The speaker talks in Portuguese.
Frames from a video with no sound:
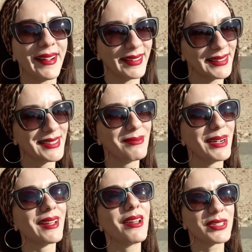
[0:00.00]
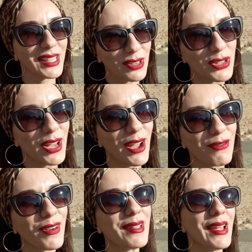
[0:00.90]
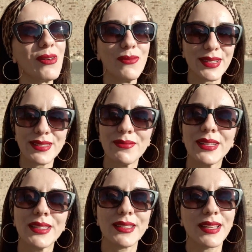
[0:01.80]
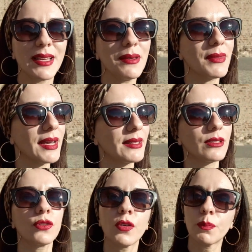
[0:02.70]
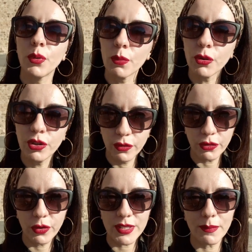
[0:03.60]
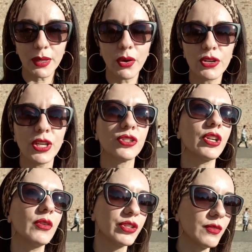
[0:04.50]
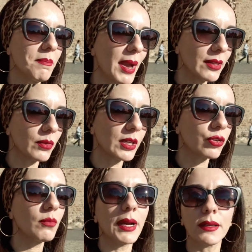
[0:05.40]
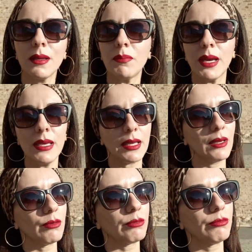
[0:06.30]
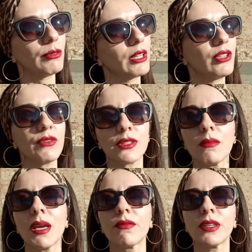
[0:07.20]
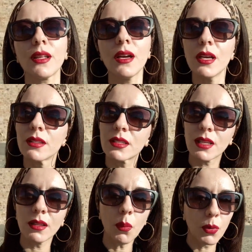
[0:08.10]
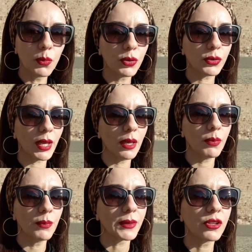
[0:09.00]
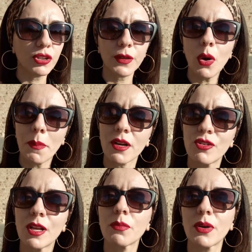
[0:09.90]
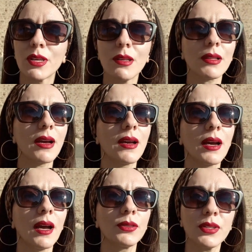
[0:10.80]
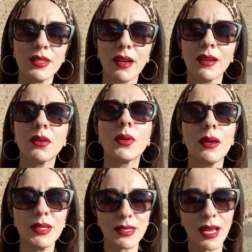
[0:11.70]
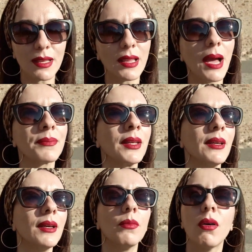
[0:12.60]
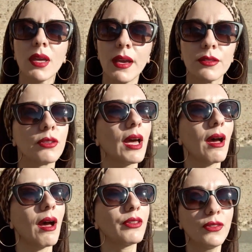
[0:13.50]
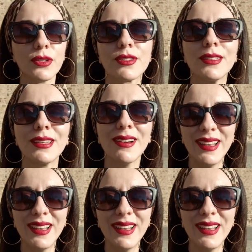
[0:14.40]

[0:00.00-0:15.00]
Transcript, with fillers: cada semana, eu sei que eu é, falhei algumas semaninhas aí, mas isso foi por motivo de força maior, gente. Eu estive bem doente com uma gripe aí que eu nunca tinha visto na minha vida, se estendeu por muito tempo. Estive compartilhando um pouquinho lá ah, no Instagram com quem me segue lá. Bom, e é isso, ah, ativem o sininho